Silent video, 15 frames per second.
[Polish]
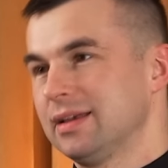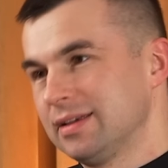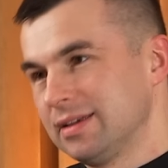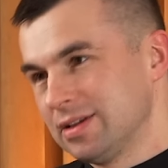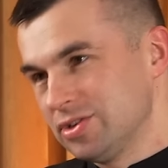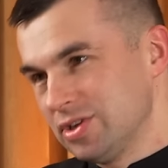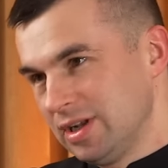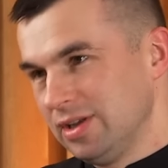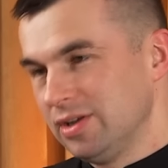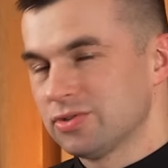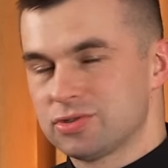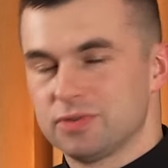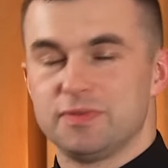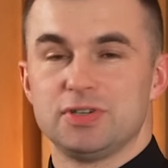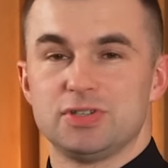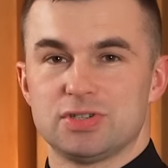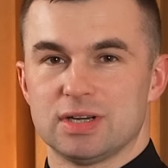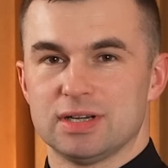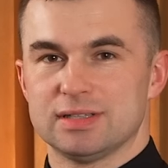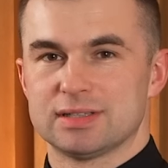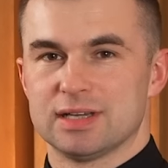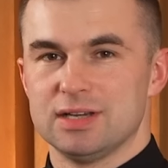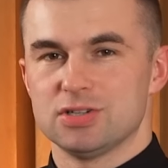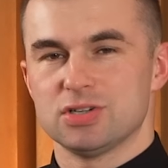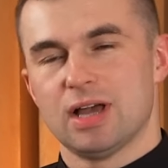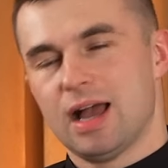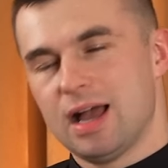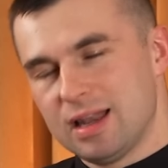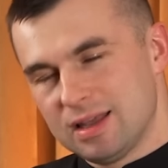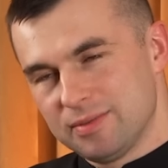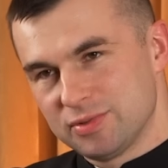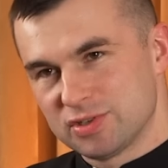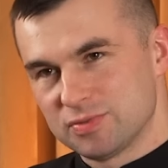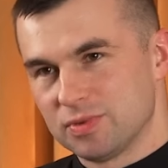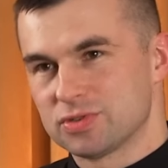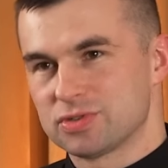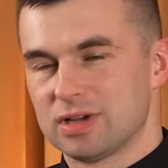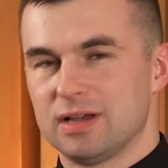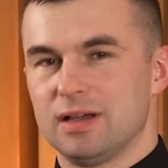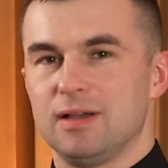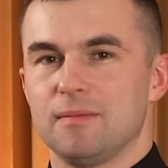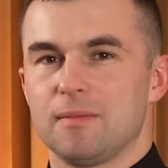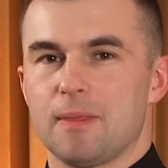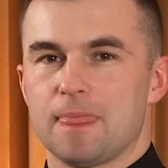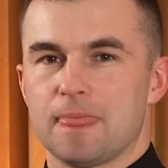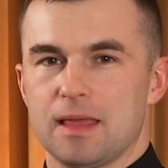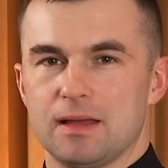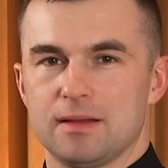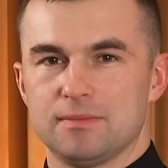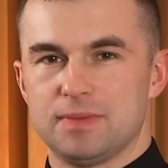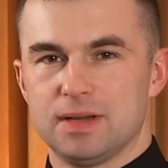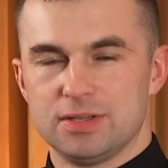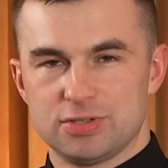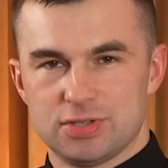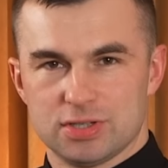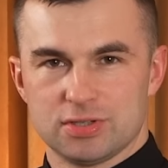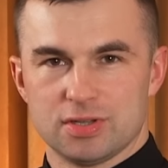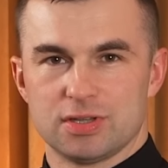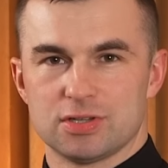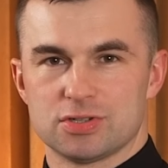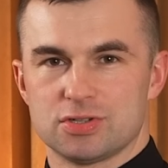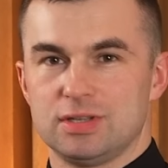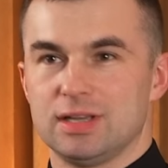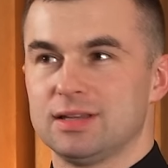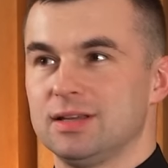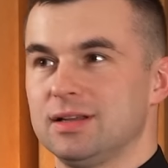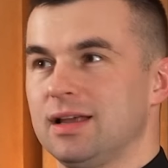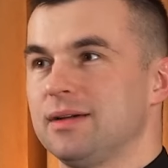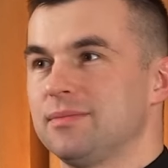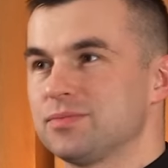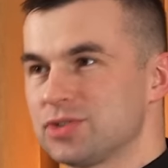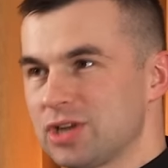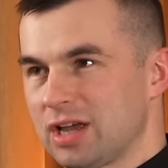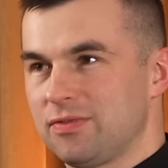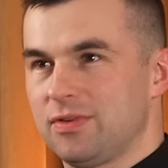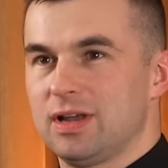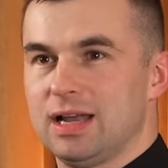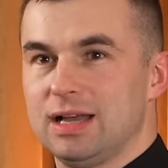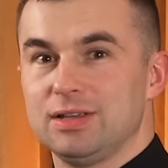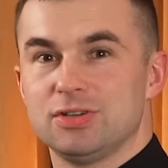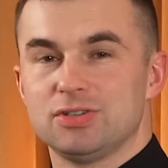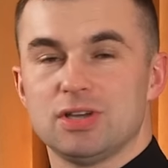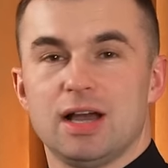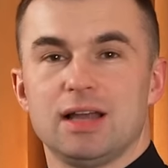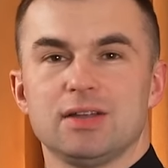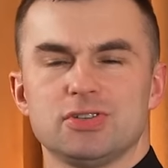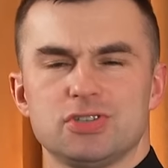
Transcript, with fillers: Jeżeli oczywiście chcesz, ale być może E, będzie to też nie tyle przechwalanie się, ale